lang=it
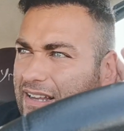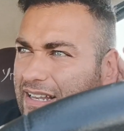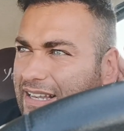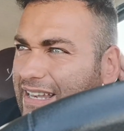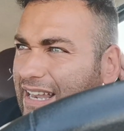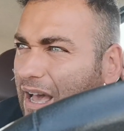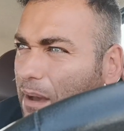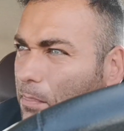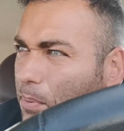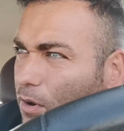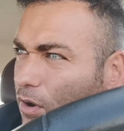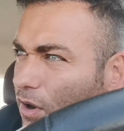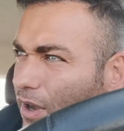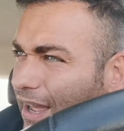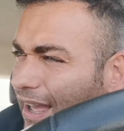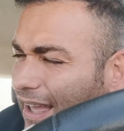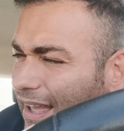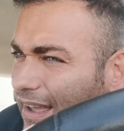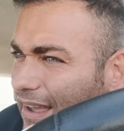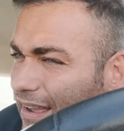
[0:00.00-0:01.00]
Il
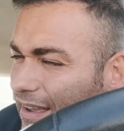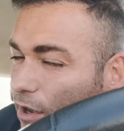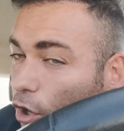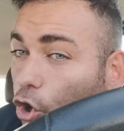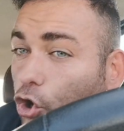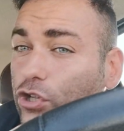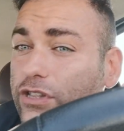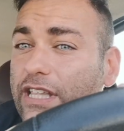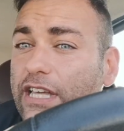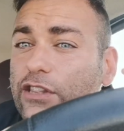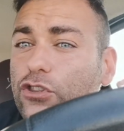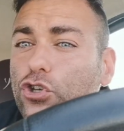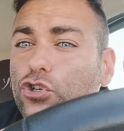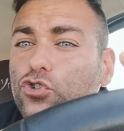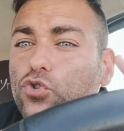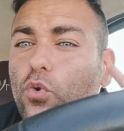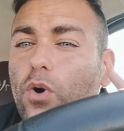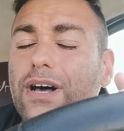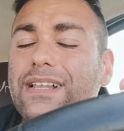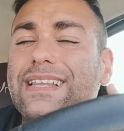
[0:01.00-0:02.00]
Eh? Ho detto
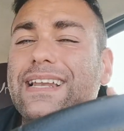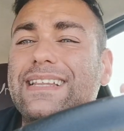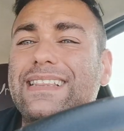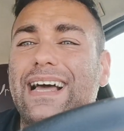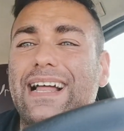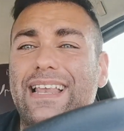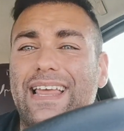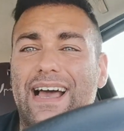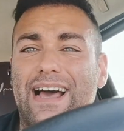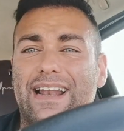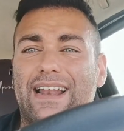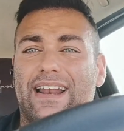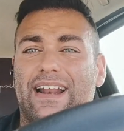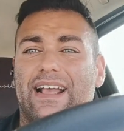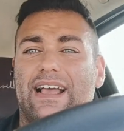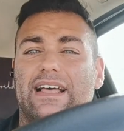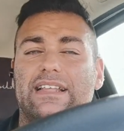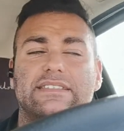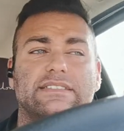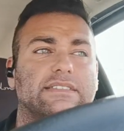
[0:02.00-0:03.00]
squadra italiana,
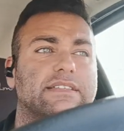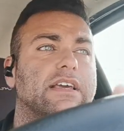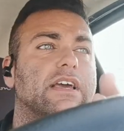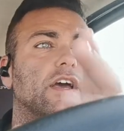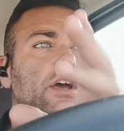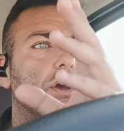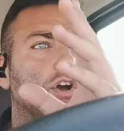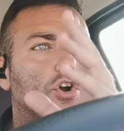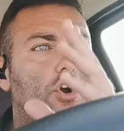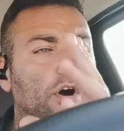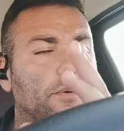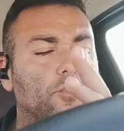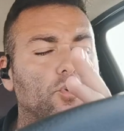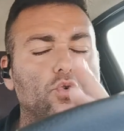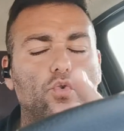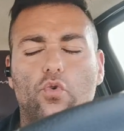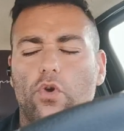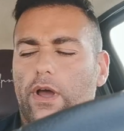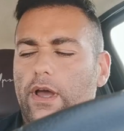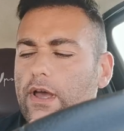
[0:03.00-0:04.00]
ragazzi.
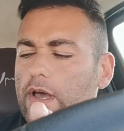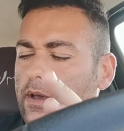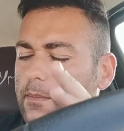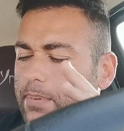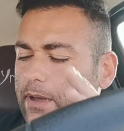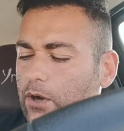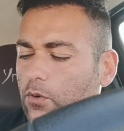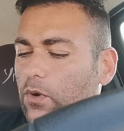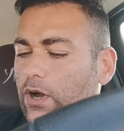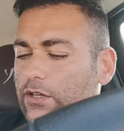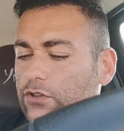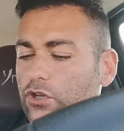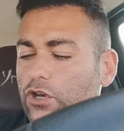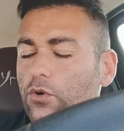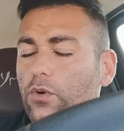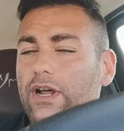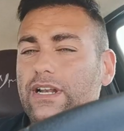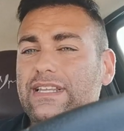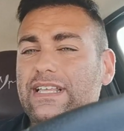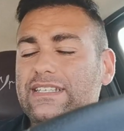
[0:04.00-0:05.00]
Comunque, per quanto
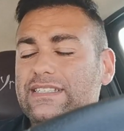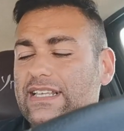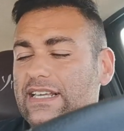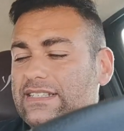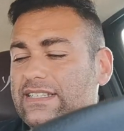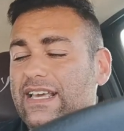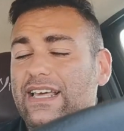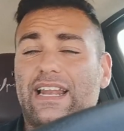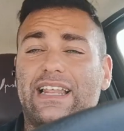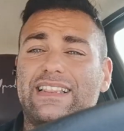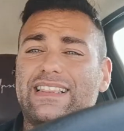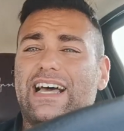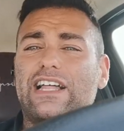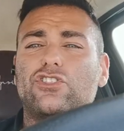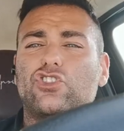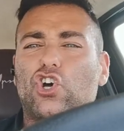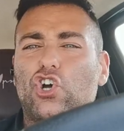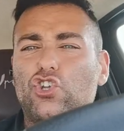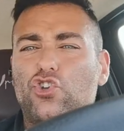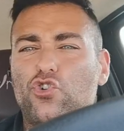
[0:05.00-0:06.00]
riguarda stasera,
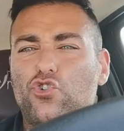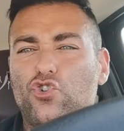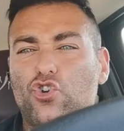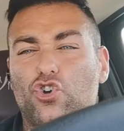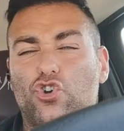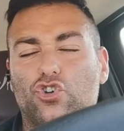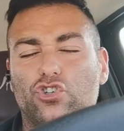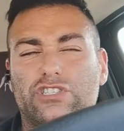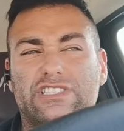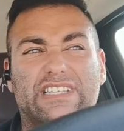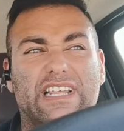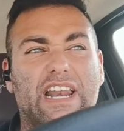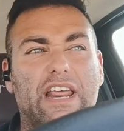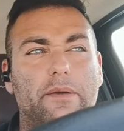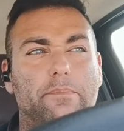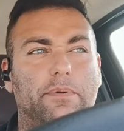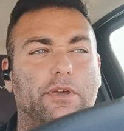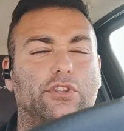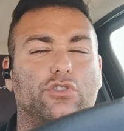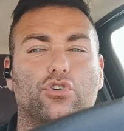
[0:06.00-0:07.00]
intanto oggi è un giorno
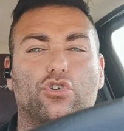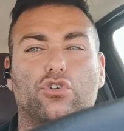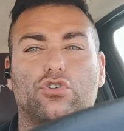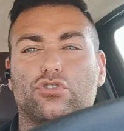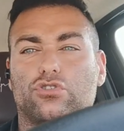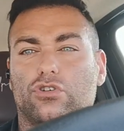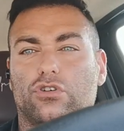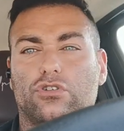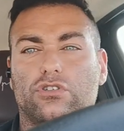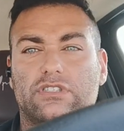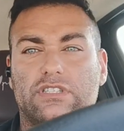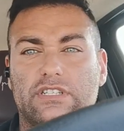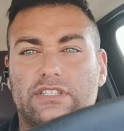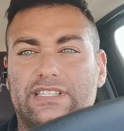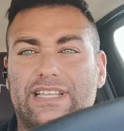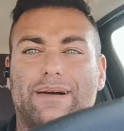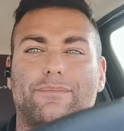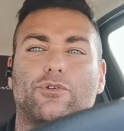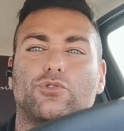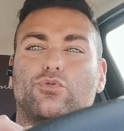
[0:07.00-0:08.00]
strepitoso.
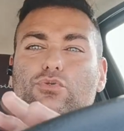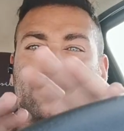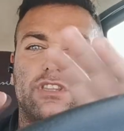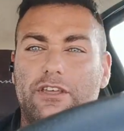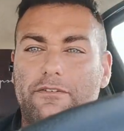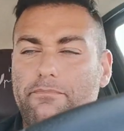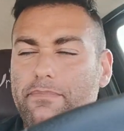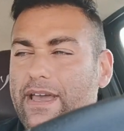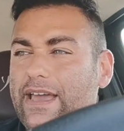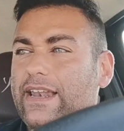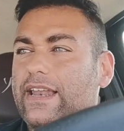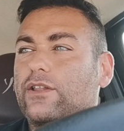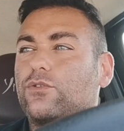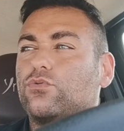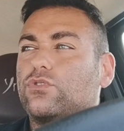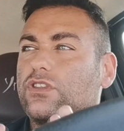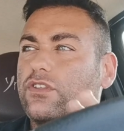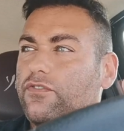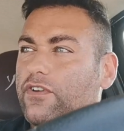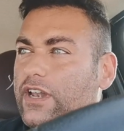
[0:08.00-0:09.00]
Stiamo tutti bene,
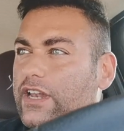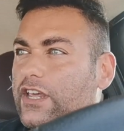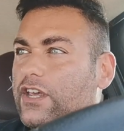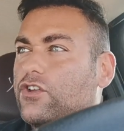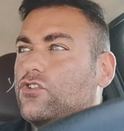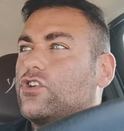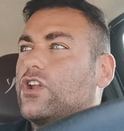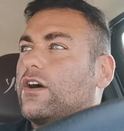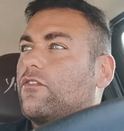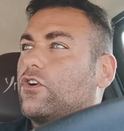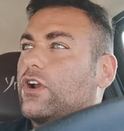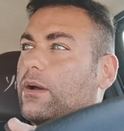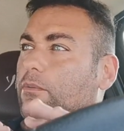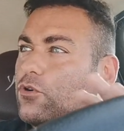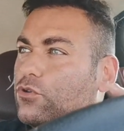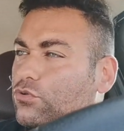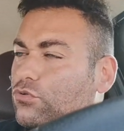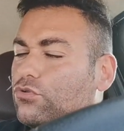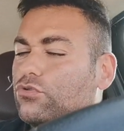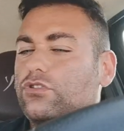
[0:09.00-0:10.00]
tutti felici,
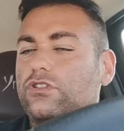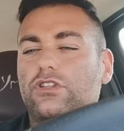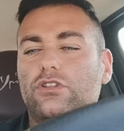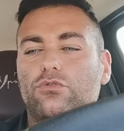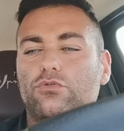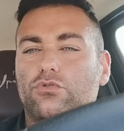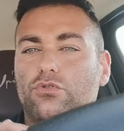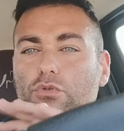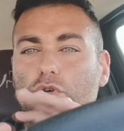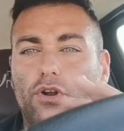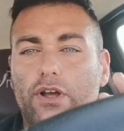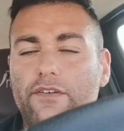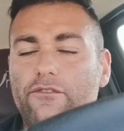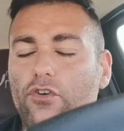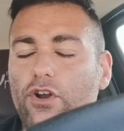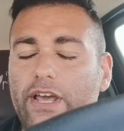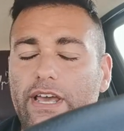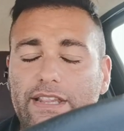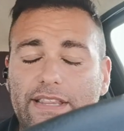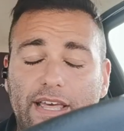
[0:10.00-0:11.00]
lavoriamo tutti, tutto quello che
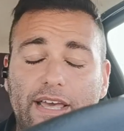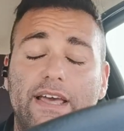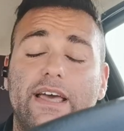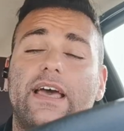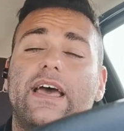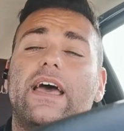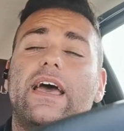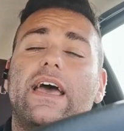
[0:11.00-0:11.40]
volete